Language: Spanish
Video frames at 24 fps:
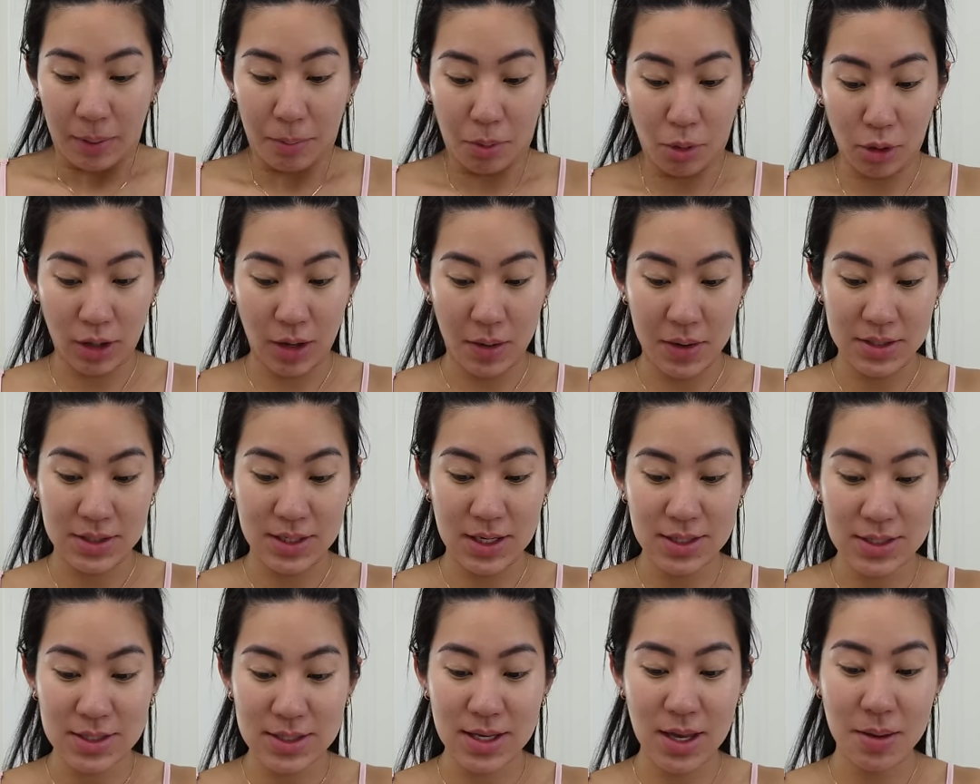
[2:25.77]
Porque a
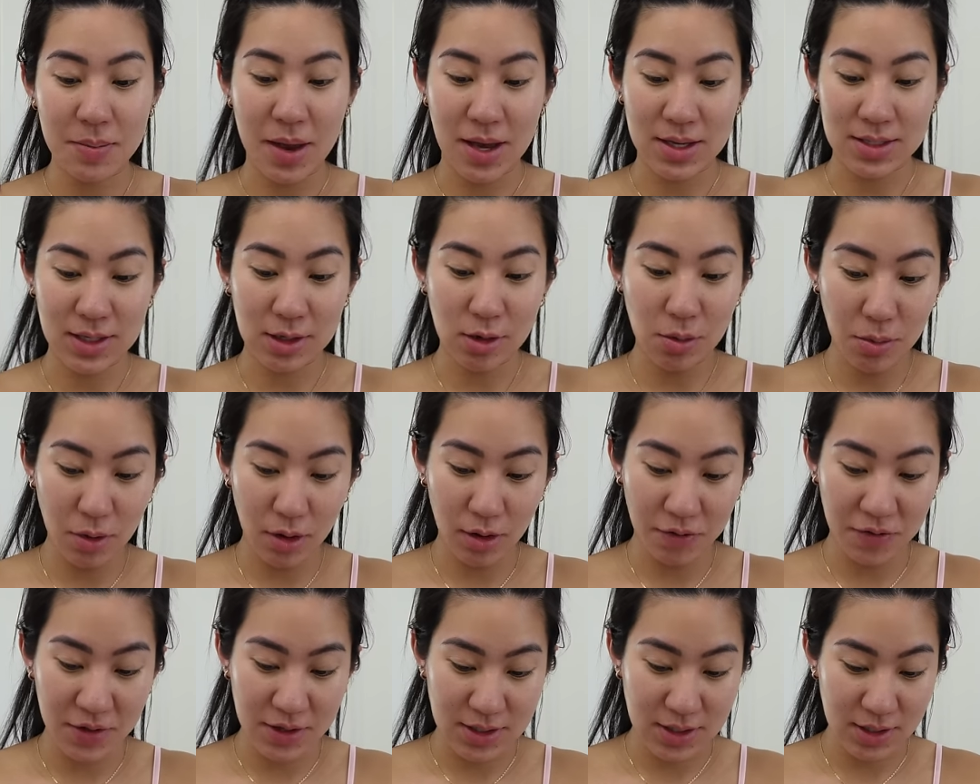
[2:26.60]
veces se me hace como
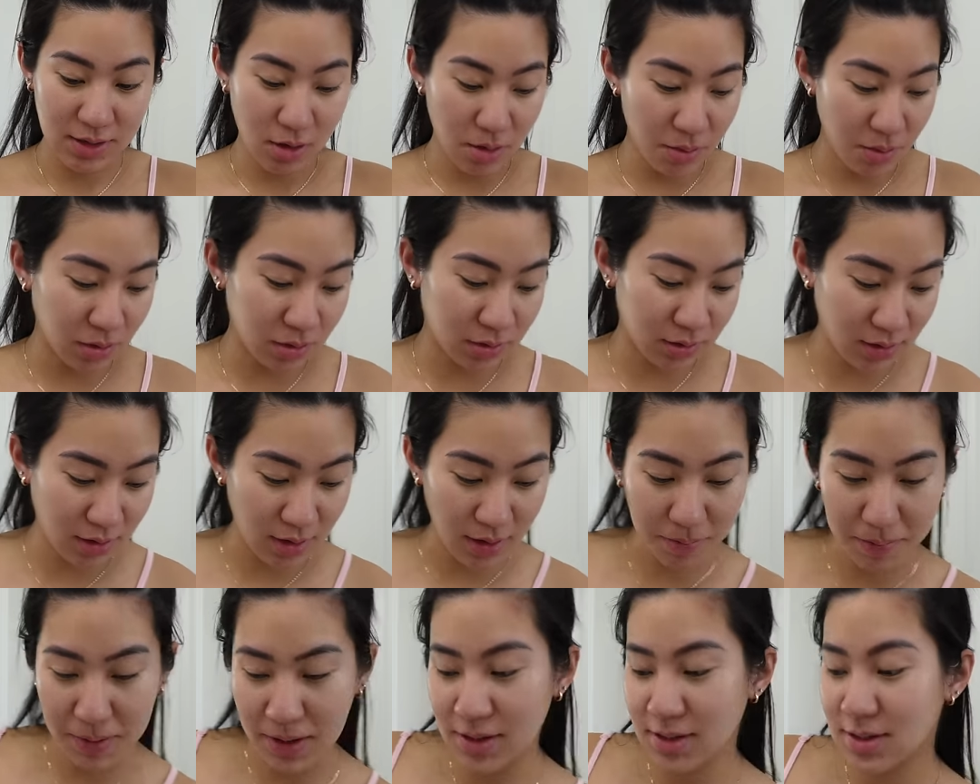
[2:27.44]
difícil como
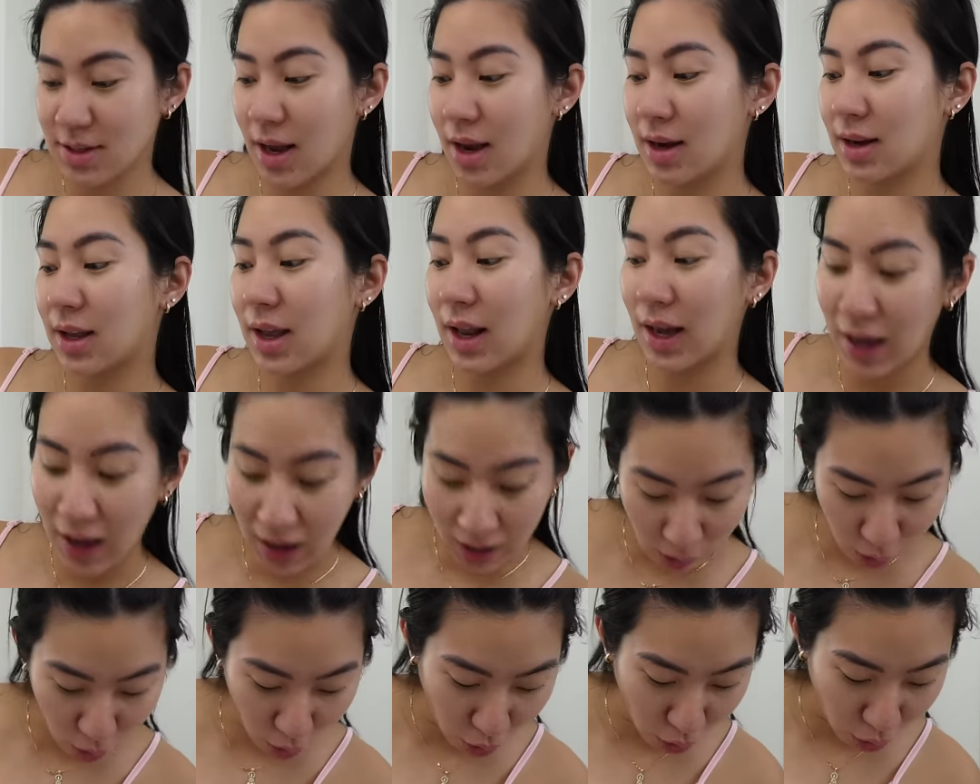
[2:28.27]
despensar qué le
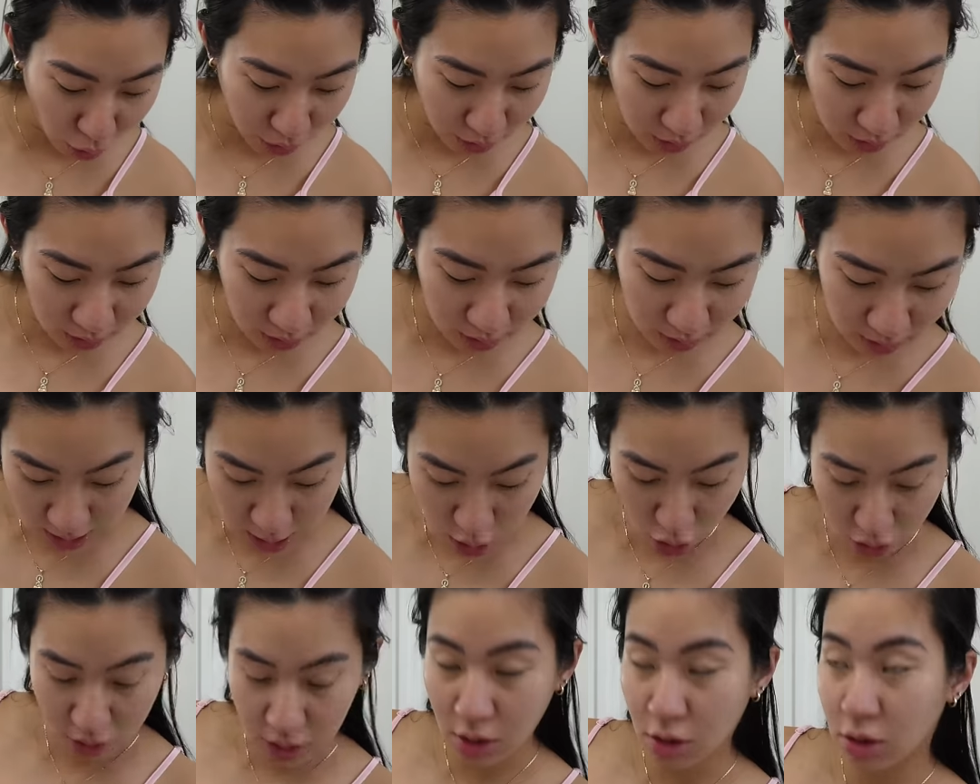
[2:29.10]
voy y
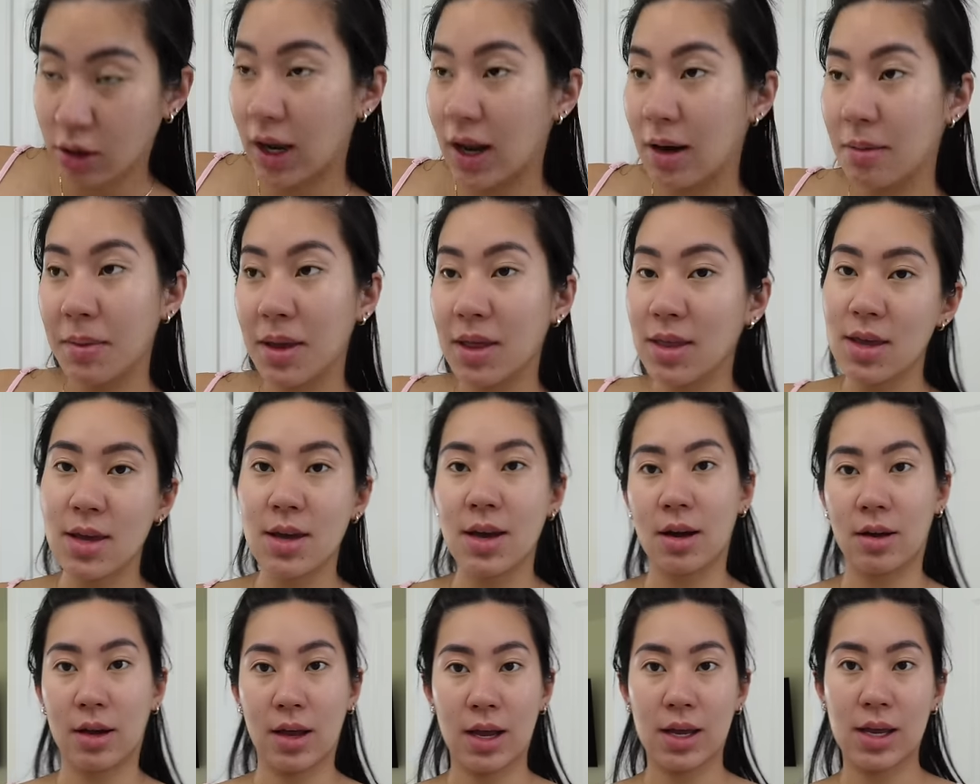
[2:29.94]
yo quiero que él me
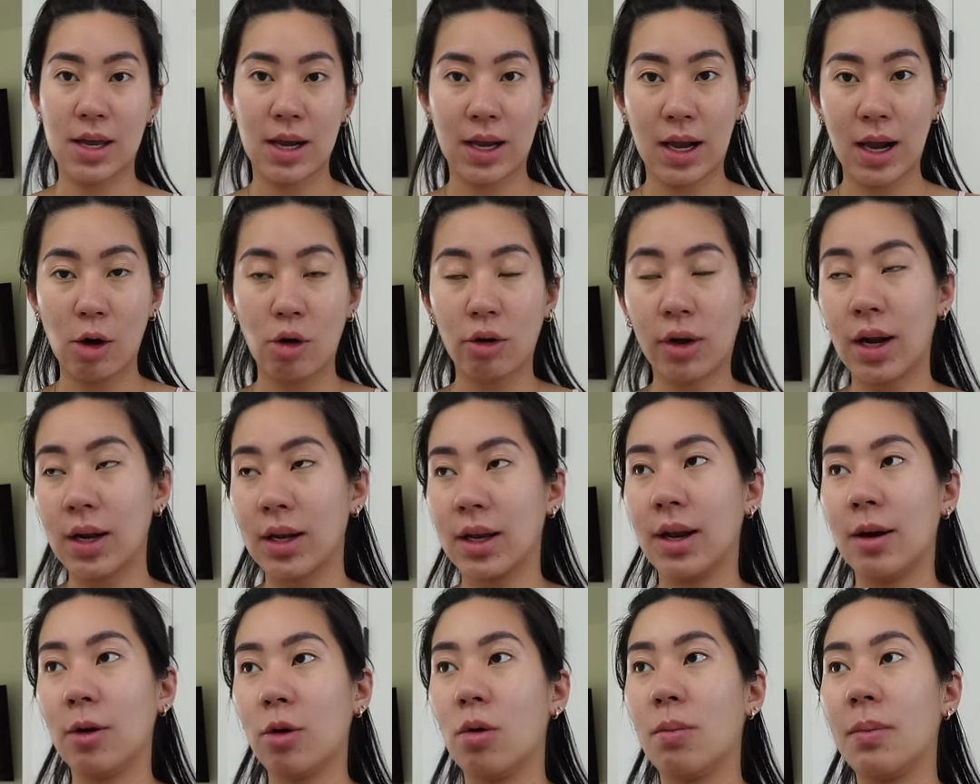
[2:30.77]
diga qué, qué, es lo que él
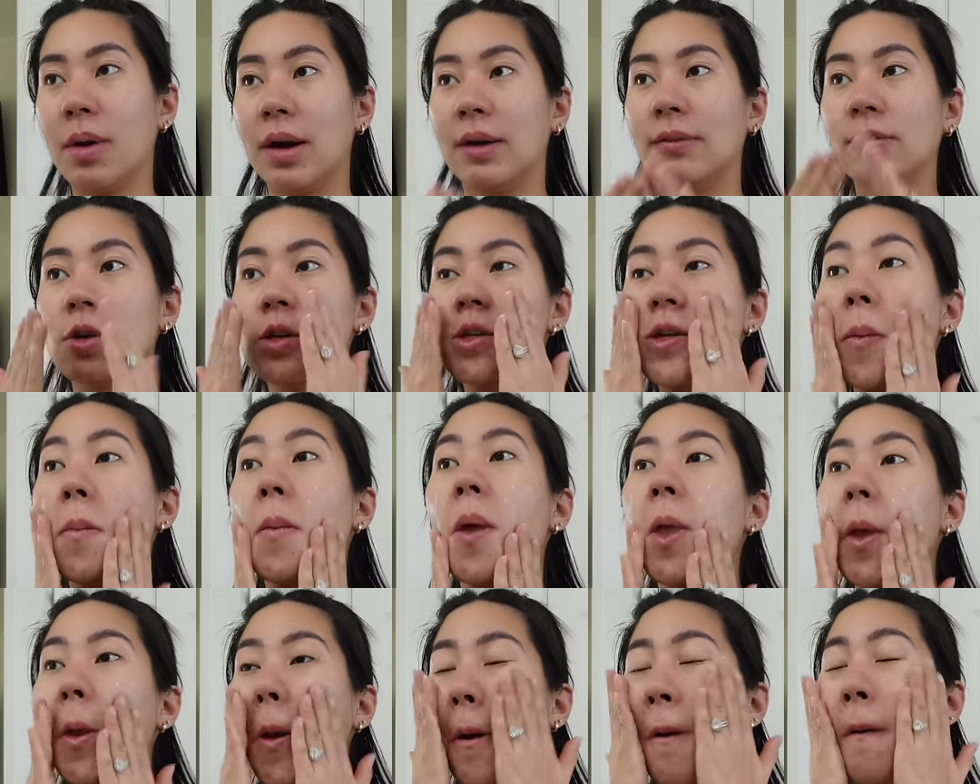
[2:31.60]
quiere comer. Entonces me
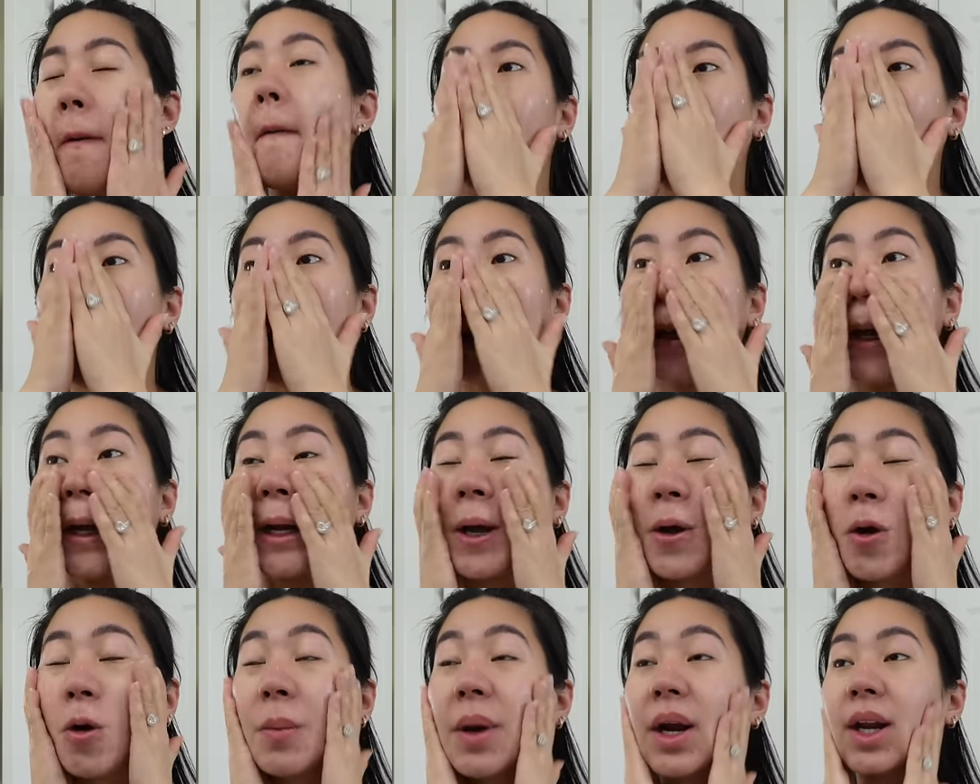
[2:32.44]
dijo que él
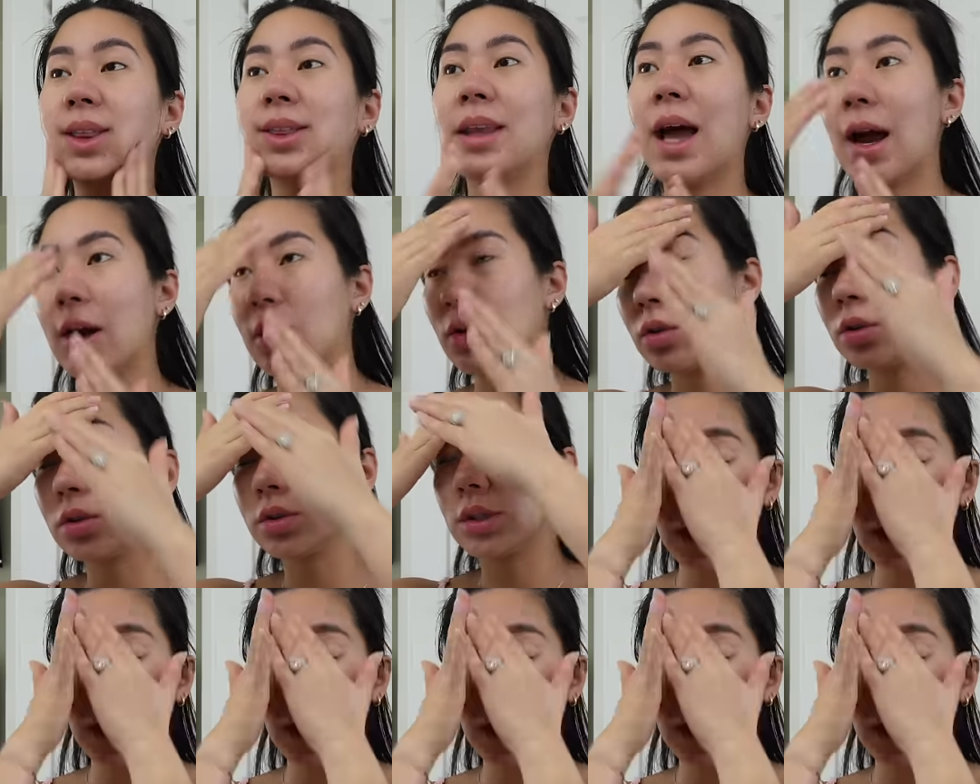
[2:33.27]
quería comer tacos.